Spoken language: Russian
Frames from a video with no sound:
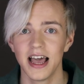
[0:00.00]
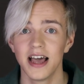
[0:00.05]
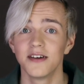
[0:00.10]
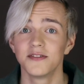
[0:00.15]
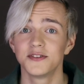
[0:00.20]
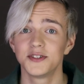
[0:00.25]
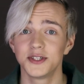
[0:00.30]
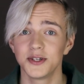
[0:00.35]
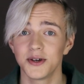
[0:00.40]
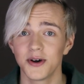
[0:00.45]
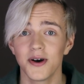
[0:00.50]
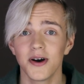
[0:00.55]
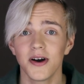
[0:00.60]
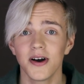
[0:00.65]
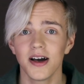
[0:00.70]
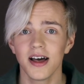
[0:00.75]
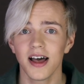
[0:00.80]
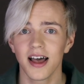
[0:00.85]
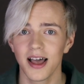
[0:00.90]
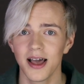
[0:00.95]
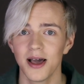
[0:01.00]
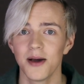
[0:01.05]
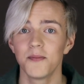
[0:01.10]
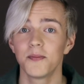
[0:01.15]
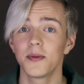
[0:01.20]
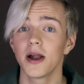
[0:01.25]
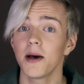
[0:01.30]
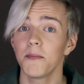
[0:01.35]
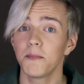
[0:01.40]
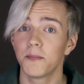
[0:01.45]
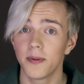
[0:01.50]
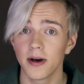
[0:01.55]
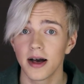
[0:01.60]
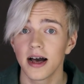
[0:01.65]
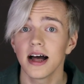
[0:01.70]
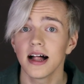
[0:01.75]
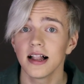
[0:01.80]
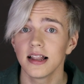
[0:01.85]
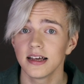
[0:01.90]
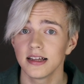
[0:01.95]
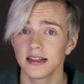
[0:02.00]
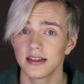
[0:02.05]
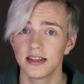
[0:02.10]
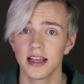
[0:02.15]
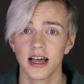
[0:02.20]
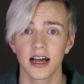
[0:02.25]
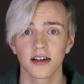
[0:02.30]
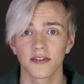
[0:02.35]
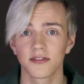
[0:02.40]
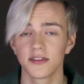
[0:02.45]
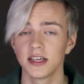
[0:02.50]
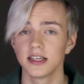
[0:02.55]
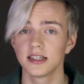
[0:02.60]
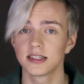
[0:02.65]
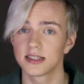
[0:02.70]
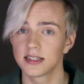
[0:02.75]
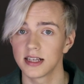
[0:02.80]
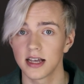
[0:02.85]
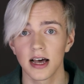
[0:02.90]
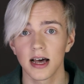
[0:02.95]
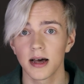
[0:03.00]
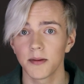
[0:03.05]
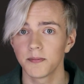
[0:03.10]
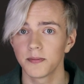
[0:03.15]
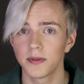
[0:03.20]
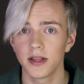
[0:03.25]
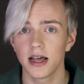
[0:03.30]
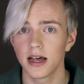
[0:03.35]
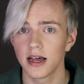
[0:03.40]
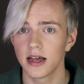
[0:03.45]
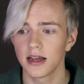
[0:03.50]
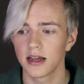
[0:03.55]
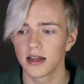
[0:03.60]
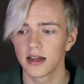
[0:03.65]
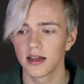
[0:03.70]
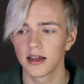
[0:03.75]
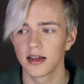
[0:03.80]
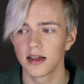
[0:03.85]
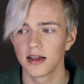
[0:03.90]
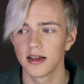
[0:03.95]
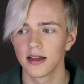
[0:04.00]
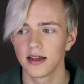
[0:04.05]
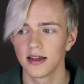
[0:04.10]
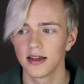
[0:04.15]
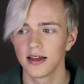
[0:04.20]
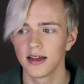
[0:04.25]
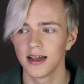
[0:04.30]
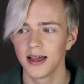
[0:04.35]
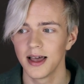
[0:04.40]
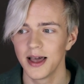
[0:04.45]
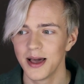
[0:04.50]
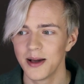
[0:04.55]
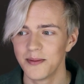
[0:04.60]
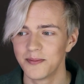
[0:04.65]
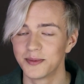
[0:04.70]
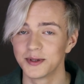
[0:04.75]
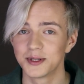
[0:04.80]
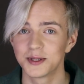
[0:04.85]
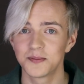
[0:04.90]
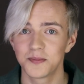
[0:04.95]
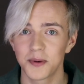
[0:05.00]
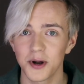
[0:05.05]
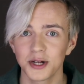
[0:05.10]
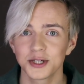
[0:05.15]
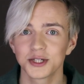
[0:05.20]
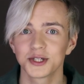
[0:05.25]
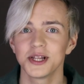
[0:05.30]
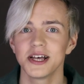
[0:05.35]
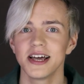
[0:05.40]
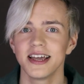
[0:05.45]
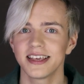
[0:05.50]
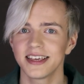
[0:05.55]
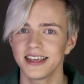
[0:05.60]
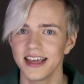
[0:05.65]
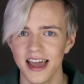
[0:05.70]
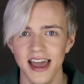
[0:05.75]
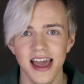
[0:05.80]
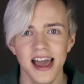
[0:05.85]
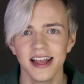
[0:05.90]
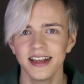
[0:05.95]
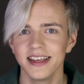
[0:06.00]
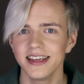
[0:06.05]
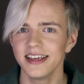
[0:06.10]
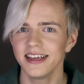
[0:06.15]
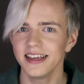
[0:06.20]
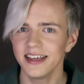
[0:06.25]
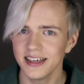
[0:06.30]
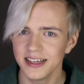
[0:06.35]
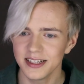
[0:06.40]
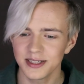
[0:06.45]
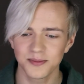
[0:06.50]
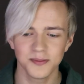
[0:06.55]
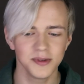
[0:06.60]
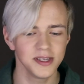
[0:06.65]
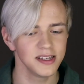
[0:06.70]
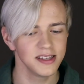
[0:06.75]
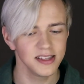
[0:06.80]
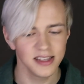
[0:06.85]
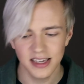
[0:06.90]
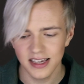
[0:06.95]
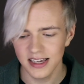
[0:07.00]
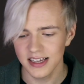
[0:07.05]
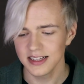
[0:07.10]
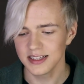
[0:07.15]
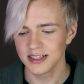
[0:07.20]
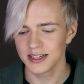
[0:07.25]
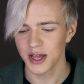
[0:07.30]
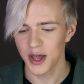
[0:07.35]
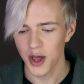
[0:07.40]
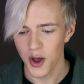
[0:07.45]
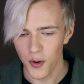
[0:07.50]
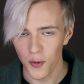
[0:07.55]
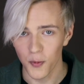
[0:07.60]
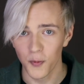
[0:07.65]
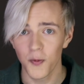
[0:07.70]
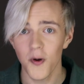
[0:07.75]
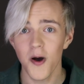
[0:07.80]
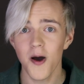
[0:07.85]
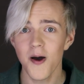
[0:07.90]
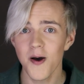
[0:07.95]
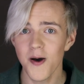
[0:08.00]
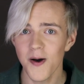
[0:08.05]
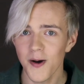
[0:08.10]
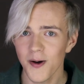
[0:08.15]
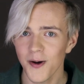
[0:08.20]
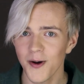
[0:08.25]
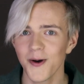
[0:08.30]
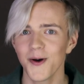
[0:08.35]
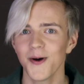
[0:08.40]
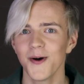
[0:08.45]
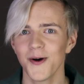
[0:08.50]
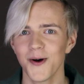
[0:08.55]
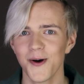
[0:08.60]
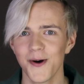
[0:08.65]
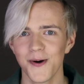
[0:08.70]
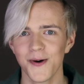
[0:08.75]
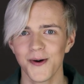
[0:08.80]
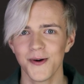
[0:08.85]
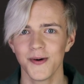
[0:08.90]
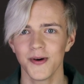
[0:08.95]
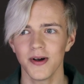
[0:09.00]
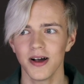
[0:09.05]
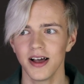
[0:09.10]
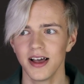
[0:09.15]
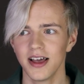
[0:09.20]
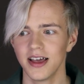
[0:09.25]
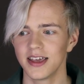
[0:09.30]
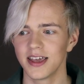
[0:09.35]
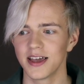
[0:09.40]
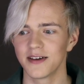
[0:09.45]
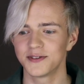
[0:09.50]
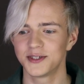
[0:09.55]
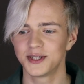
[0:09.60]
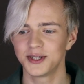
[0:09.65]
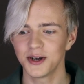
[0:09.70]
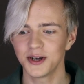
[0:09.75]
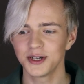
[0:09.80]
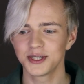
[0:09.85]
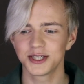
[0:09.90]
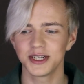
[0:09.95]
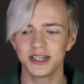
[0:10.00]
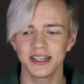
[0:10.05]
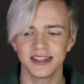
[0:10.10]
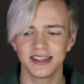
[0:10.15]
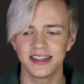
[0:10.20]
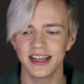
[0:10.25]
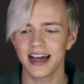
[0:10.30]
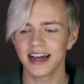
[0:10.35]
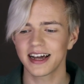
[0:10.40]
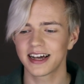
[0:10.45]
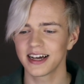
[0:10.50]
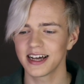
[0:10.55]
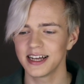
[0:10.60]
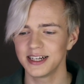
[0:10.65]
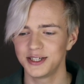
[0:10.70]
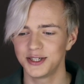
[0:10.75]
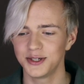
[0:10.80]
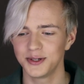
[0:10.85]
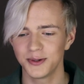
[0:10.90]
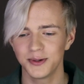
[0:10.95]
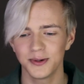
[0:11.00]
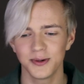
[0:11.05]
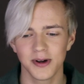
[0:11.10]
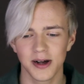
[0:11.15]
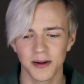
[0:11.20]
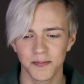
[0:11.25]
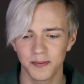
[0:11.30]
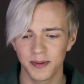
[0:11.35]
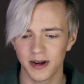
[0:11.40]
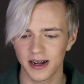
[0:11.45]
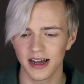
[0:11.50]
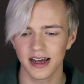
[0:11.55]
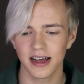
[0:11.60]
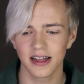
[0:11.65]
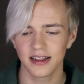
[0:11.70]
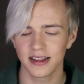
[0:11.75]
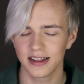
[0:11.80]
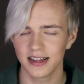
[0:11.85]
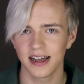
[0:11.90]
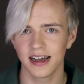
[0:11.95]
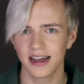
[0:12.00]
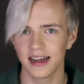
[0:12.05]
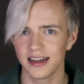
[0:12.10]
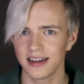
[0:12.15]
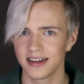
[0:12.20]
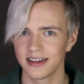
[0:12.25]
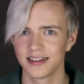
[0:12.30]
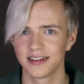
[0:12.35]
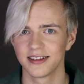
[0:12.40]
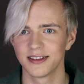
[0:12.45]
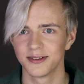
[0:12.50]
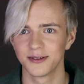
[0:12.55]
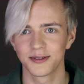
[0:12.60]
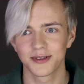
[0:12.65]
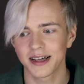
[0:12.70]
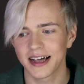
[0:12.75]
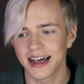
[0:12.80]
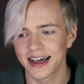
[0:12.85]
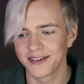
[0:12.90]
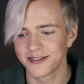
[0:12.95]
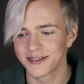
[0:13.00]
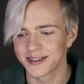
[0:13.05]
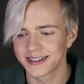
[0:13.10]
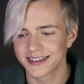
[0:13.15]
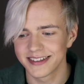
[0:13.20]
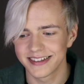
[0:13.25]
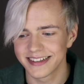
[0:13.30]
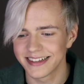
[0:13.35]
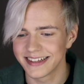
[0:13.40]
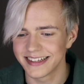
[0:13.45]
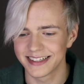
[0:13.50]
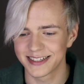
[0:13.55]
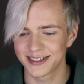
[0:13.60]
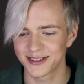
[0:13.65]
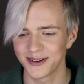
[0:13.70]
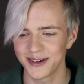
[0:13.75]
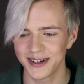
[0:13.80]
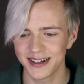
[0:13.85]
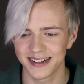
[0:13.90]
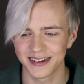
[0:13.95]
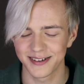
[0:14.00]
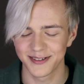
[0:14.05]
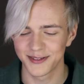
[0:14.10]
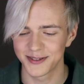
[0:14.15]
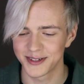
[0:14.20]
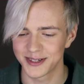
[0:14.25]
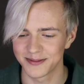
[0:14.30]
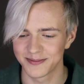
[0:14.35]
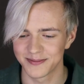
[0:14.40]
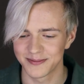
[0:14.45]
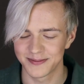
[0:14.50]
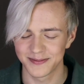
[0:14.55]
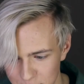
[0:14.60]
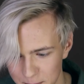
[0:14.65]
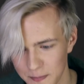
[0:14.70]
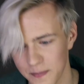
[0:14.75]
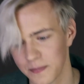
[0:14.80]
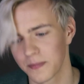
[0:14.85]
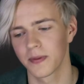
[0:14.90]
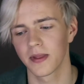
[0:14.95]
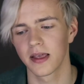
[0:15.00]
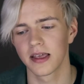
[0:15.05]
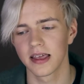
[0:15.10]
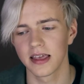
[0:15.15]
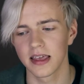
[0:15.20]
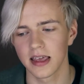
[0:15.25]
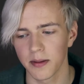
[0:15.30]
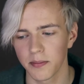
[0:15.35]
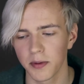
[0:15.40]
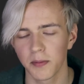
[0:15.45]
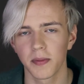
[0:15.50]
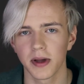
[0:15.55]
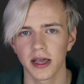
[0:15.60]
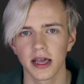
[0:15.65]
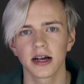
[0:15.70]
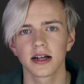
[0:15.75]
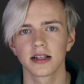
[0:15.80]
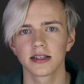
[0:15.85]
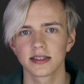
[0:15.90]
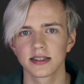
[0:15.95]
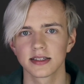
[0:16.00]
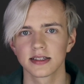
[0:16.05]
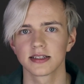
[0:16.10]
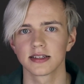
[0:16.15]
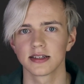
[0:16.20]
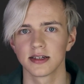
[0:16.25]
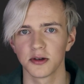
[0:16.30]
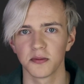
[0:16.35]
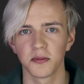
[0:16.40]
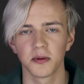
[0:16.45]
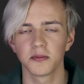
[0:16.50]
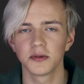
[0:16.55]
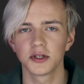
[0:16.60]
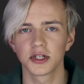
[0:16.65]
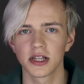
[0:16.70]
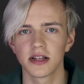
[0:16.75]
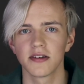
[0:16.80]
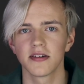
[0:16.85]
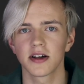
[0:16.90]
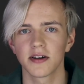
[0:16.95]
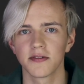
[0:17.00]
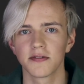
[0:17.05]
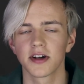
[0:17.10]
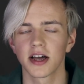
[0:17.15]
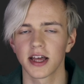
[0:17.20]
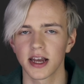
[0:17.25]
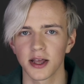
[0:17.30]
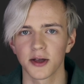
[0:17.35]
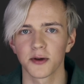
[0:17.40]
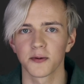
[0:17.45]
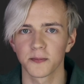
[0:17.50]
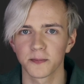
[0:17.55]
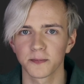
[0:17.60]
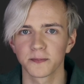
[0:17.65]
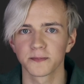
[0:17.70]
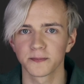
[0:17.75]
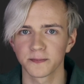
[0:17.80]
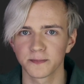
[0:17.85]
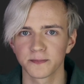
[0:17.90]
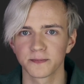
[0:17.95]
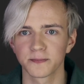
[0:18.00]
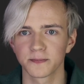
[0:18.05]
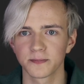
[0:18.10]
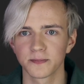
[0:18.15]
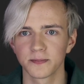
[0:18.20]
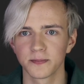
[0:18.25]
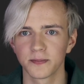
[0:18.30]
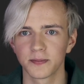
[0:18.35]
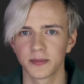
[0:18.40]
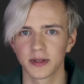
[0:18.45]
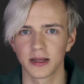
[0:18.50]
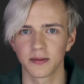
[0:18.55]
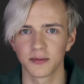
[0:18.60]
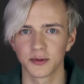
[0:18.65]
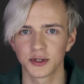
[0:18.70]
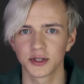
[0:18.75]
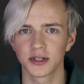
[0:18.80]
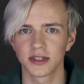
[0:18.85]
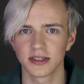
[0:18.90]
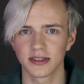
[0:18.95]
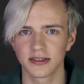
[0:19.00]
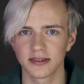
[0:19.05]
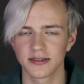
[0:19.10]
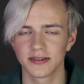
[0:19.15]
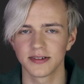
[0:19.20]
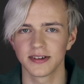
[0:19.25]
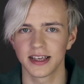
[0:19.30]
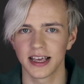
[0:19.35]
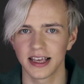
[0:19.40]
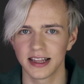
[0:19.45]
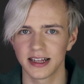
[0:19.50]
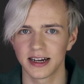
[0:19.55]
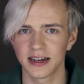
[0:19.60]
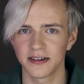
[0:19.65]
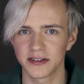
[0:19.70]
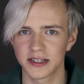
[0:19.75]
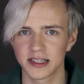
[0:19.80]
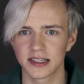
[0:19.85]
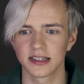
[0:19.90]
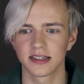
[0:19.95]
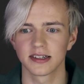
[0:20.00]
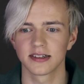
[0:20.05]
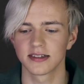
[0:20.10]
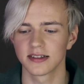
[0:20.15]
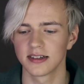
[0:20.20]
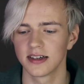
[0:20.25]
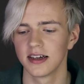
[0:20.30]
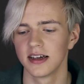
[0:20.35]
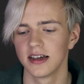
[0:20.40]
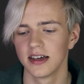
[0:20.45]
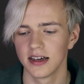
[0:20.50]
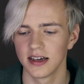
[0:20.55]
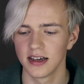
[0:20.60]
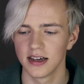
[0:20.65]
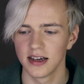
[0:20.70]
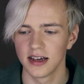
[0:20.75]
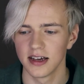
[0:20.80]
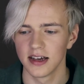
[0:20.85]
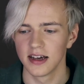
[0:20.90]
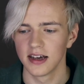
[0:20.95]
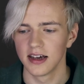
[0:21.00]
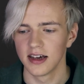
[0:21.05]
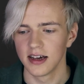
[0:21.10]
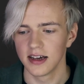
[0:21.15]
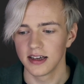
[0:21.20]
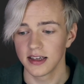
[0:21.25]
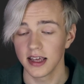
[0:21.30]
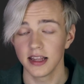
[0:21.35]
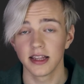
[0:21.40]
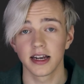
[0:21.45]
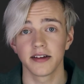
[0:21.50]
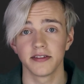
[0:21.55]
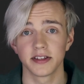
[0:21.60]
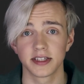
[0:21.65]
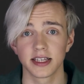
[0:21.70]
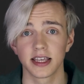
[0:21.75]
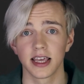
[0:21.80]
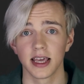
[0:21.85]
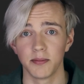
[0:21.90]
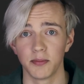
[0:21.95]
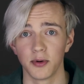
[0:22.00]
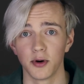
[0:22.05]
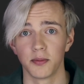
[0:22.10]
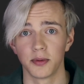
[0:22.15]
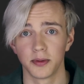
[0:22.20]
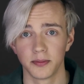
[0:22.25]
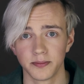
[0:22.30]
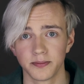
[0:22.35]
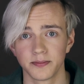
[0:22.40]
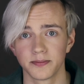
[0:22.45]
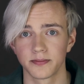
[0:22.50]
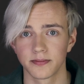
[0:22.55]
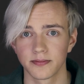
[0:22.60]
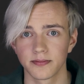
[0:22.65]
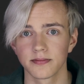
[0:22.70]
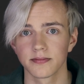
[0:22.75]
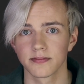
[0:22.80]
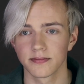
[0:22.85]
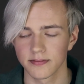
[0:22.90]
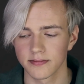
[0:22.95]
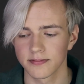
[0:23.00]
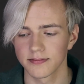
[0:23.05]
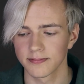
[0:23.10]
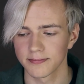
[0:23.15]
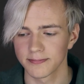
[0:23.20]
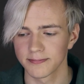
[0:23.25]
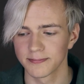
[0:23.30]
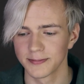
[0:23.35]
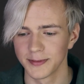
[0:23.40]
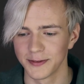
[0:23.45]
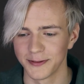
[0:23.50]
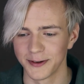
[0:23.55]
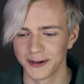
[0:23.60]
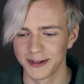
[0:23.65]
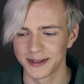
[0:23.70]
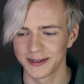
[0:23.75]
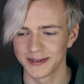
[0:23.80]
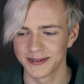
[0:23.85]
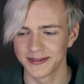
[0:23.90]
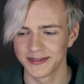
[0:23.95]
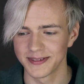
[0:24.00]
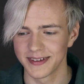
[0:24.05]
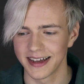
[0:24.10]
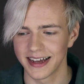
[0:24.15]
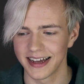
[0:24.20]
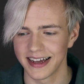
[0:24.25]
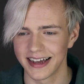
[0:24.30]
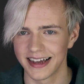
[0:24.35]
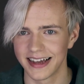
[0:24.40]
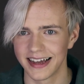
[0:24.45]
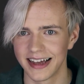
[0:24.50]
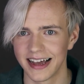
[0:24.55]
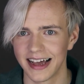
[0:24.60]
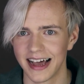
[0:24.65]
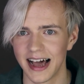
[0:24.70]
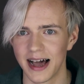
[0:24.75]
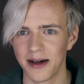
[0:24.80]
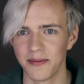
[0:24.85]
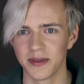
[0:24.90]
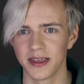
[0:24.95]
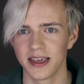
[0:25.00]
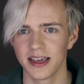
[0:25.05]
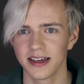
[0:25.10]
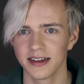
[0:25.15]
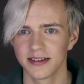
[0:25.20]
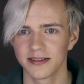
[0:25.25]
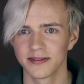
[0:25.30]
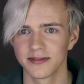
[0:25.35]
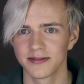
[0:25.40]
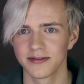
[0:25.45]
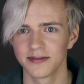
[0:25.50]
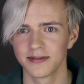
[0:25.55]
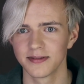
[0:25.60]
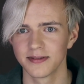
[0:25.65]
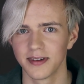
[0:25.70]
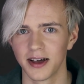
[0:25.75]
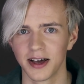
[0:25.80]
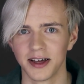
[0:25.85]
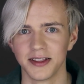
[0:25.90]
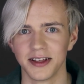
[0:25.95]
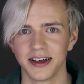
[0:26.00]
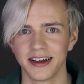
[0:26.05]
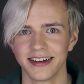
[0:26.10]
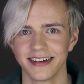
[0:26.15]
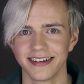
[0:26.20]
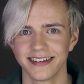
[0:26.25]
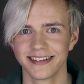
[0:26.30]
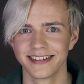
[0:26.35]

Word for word: Все пропало так внезапно. Пусть прошлое не изменить. Воу-о-о, я все же так хочу обратно. Ну, такая вот история, в общем, я бы поехал с любимым человеком в Корею, потому что ей нравится Ей нравится кей-поп. Вот. А, а мне она.